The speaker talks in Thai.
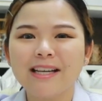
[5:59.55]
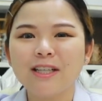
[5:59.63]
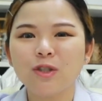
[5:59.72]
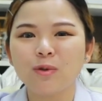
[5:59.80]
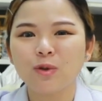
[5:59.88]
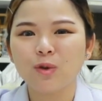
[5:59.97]
ที่
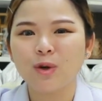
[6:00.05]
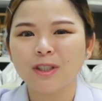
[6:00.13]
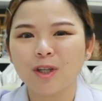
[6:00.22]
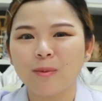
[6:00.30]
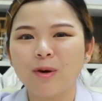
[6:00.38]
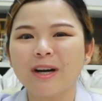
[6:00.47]
จุดตรวจ
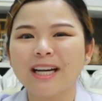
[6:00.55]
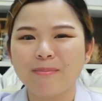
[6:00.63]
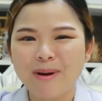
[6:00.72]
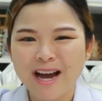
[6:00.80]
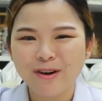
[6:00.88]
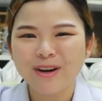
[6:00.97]
สอบก่อนกลับ
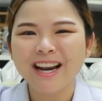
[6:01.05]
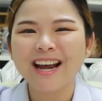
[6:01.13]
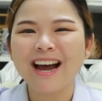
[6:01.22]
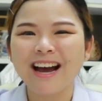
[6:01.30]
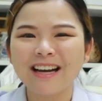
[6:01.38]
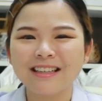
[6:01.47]
บ้านด้วยนะ
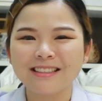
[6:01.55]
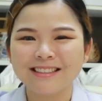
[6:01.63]
คะ